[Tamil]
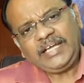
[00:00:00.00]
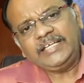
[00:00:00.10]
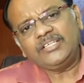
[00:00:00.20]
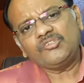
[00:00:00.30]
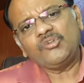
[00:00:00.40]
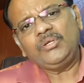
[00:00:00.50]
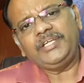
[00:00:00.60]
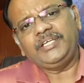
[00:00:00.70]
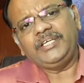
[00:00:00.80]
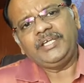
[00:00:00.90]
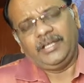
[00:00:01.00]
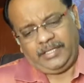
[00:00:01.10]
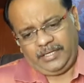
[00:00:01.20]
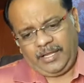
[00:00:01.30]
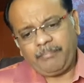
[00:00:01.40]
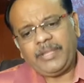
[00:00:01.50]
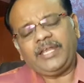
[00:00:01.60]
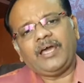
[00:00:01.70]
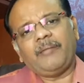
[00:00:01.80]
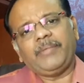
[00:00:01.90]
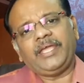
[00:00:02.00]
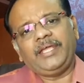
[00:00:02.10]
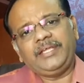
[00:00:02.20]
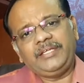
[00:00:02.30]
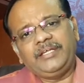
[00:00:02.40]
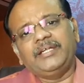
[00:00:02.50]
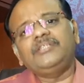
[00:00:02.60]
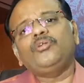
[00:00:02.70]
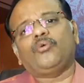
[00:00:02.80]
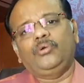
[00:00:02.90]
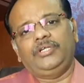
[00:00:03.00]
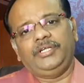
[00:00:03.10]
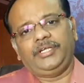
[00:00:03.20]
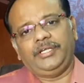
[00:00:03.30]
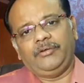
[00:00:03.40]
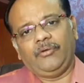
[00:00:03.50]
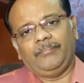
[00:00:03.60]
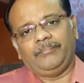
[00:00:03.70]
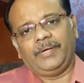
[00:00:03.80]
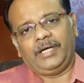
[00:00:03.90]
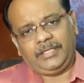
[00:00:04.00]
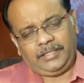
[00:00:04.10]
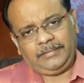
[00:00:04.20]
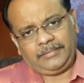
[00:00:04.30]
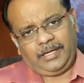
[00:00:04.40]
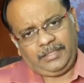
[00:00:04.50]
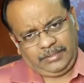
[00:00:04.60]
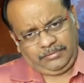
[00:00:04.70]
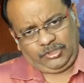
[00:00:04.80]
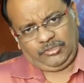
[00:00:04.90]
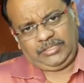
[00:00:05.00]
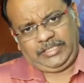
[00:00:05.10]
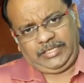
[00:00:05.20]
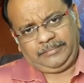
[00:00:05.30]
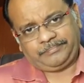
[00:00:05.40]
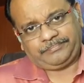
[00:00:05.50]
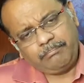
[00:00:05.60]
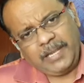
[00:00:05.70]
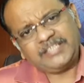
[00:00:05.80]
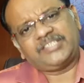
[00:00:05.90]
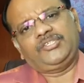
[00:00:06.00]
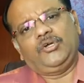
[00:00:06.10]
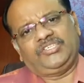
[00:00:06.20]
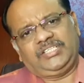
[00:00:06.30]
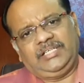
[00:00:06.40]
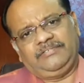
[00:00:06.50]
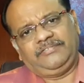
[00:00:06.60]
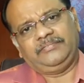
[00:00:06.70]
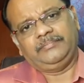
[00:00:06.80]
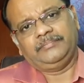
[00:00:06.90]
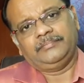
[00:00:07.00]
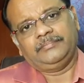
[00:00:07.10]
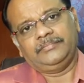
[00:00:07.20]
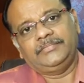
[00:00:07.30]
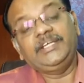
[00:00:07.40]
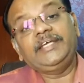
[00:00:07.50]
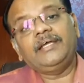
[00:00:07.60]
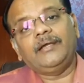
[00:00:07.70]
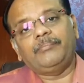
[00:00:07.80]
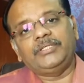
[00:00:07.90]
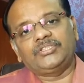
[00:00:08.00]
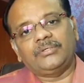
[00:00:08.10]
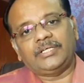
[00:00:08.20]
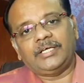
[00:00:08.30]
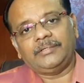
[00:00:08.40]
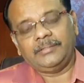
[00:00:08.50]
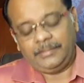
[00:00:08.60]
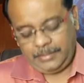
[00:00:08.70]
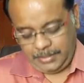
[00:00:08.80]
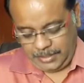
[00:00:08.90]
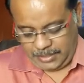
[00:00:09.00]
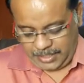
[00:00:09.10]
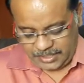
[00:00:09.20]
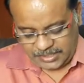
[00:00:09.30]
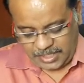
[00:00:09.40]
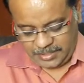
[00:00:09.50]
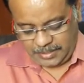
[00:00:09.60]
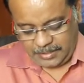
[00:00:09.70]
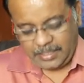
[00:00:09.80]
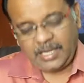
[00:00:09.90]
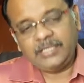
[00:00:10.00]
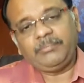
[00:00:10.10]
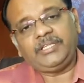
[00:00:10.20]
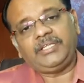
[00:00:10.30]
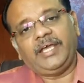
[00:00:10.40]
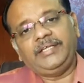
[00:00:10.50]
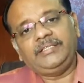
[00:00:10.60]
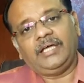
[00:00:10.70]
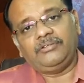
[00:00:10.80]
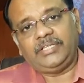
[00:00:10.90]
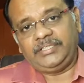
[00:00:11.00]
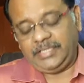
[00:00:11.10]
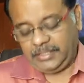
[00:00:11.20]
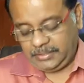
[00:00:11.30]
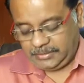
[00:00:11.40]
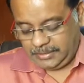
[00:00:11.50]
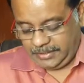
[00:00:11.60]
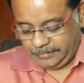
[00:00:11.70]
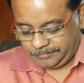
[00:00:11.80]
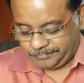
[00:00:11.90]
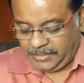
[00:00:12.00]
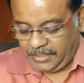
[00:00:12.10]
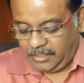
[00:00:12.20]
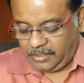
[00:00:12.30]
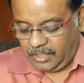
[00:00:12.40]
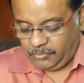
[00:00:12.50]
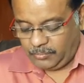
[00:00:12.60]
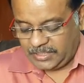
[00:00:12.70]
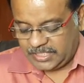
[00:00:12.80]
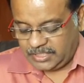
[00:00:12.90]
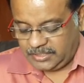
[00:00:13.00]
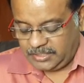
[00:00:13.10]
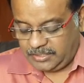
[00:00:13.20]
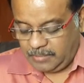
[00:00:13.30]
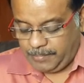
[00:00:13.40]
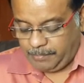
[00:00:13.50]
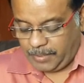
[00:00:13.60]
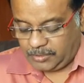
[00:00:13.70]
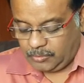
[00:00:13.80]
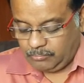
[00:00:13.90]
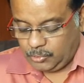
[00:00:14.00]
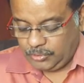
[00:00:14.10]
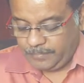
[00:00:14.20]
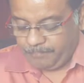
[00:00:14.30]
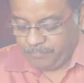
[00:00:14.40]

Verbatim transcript: என்று சொல்லி நம்மை நாமே இகழ்ந்து கொண்டிருக்கின்றோம் ஆனால் ஆண்டவர் சொல்லுகிறார் பிளஸ் யோர் செல்ஃப் எங்கெங்க அப்படி சொல்றாரு ஏசாயா அறுபத்தி ஐந்தாவது அதிகாரத்தில் பதினாறாவது வசனத்தை திருப்பி பார்க்கும்போது